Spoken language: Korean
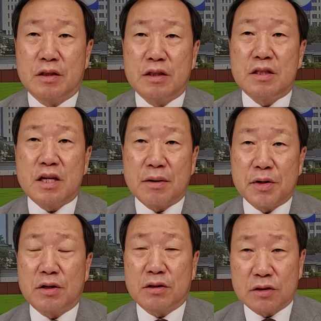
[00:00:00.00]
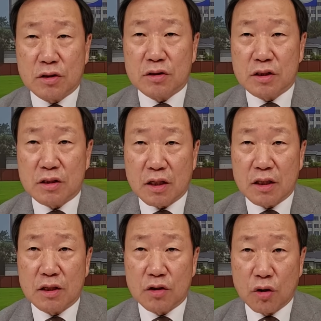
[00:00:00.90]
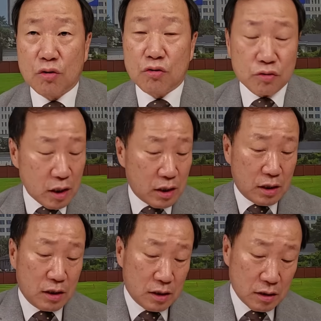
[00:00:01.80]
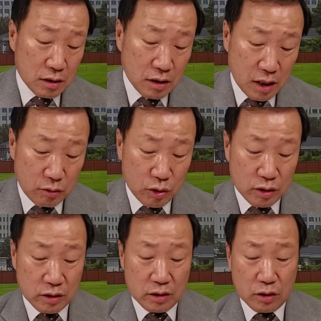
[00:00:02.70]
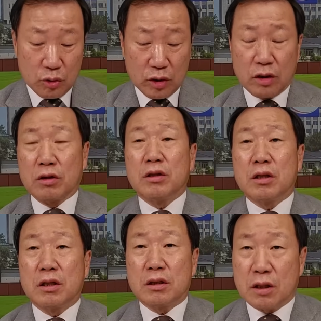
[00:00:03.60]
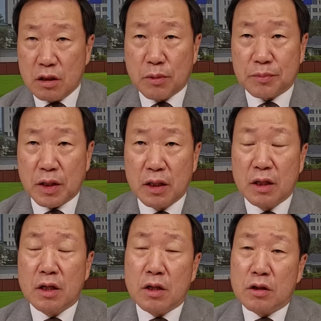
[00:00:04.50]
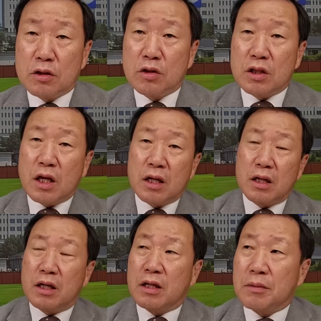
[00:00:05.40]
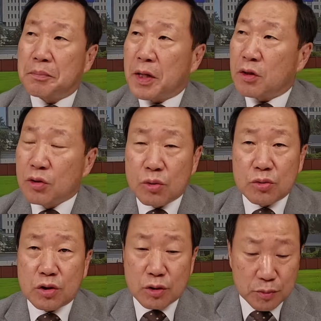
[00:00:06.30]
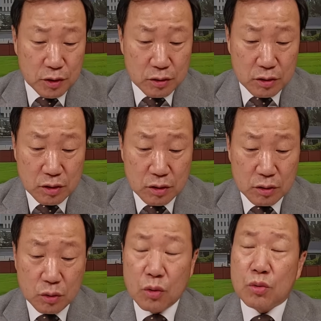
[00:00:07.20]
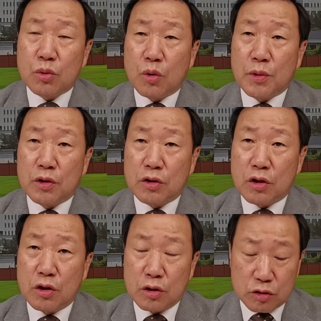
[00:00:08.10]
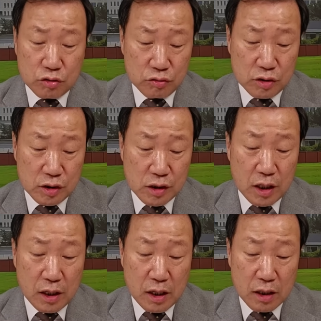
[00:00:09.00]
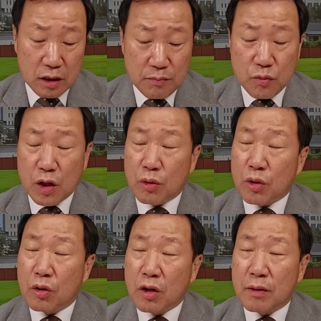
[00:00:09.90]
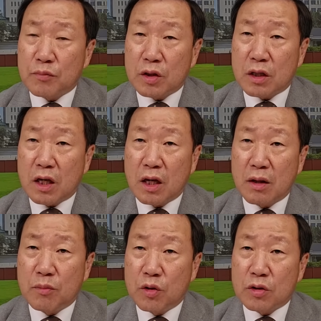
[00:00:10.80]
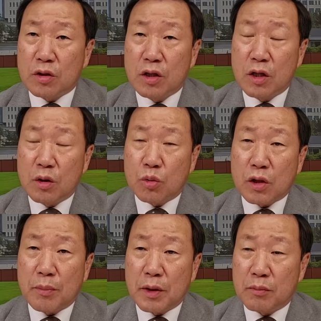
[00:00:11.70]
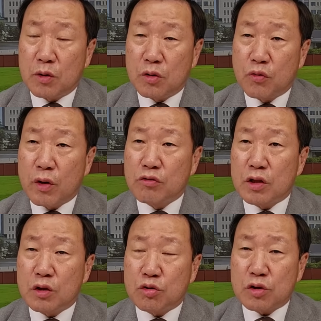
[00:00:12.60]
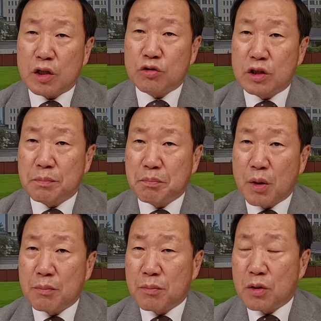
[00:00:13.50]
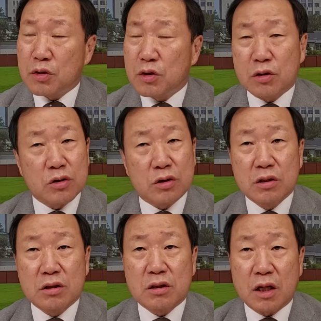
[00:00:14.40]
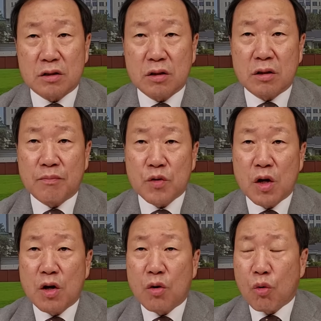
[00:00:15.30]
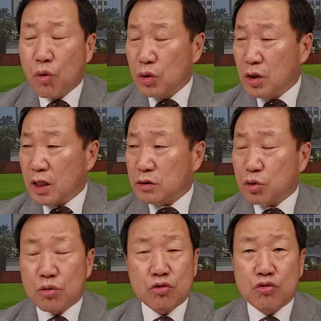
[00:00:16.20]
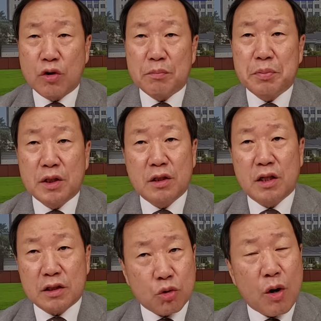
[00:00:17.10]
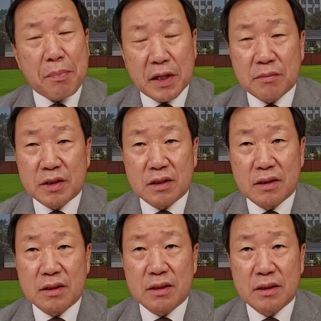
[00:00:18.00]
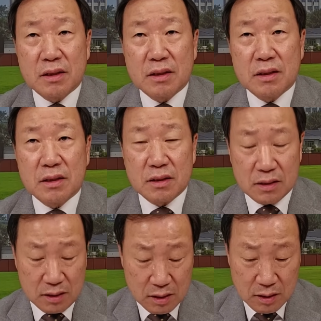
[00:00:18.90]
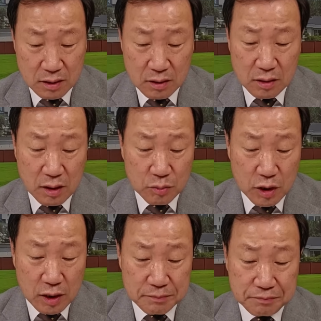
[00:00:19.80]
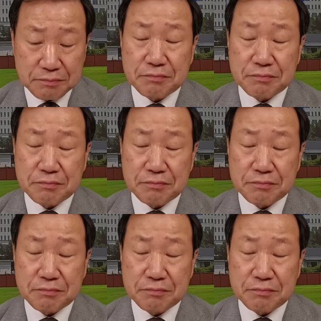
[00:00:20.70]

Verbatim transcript: 이재명 정진상이 연루된 특혜 의혹인 거는 틀림없다. 이게 백현동처럼요. 용도 변경, 수의 계약, 임대료 경감 특혜 뭐 그다음에 뭐 외국인 투자 유치법 뭐 이런 것 등등 해서 온갖 종류의 비리의 종합판입니다. 그렇기 때문에